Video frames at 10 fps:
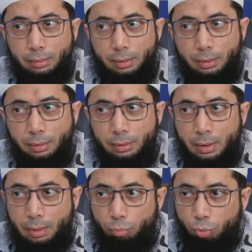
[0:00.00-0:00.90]
Eh,
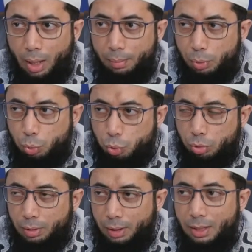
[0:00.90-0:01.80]
mulai
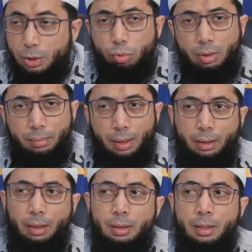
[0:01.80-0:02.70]
menyusun histori
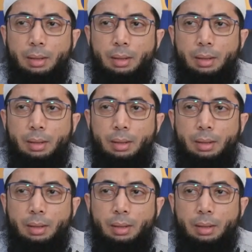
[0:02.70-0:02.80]
mereka,